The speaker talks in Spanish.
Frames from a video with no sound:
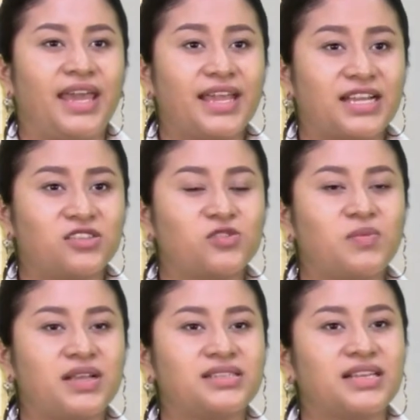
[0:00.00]
En
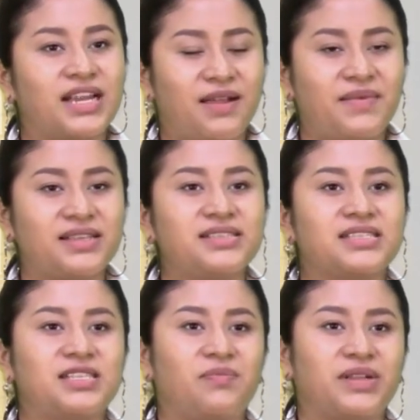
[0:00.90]
casos más graves
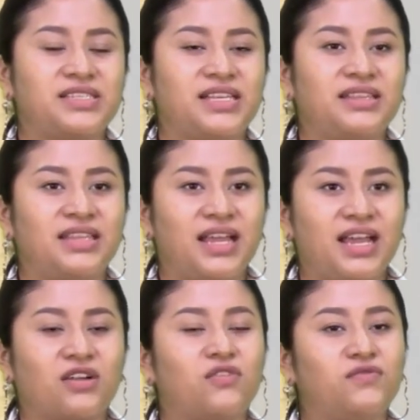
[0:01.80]
se
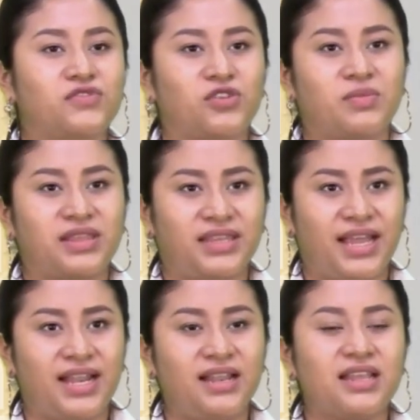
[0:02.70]
presenta confusión
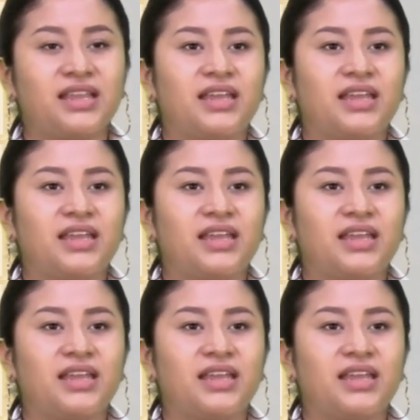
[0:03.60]
mental,